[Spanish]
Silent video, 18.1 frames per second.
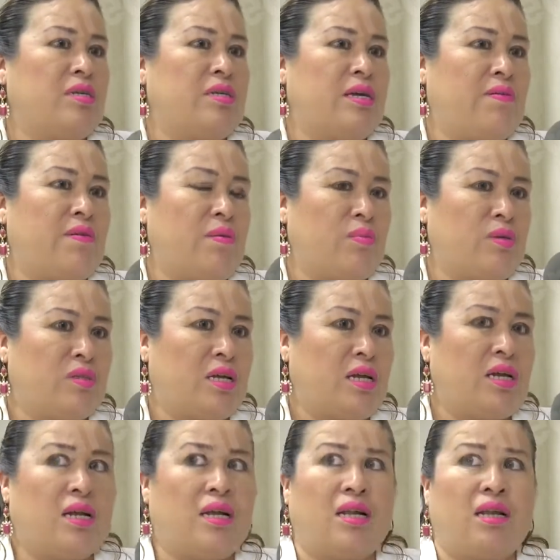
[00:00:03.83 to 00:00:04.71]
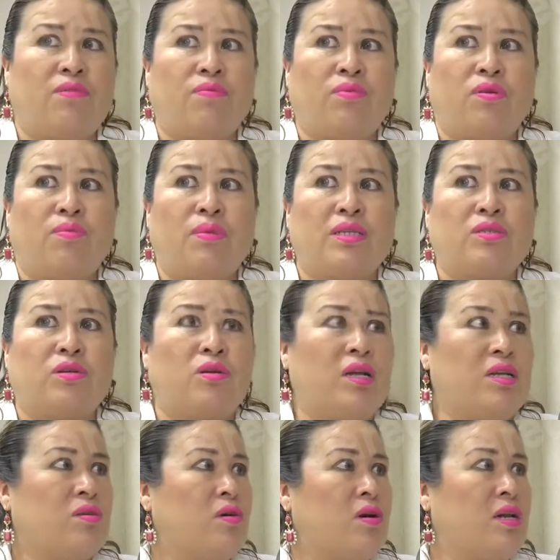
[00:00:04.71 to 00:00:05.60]
Llevamos la información
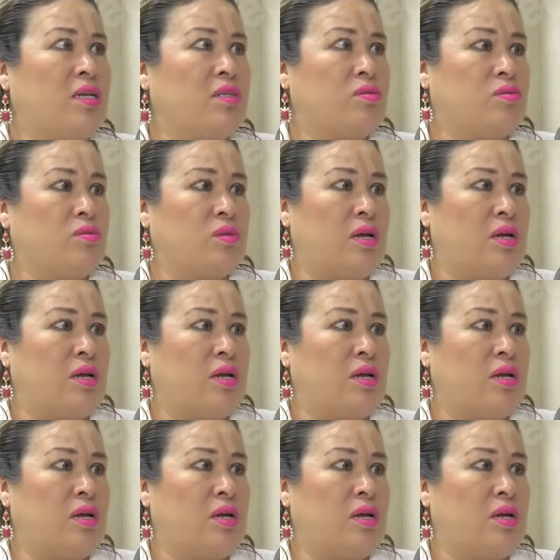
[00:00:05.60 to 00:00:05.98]
a todas, las,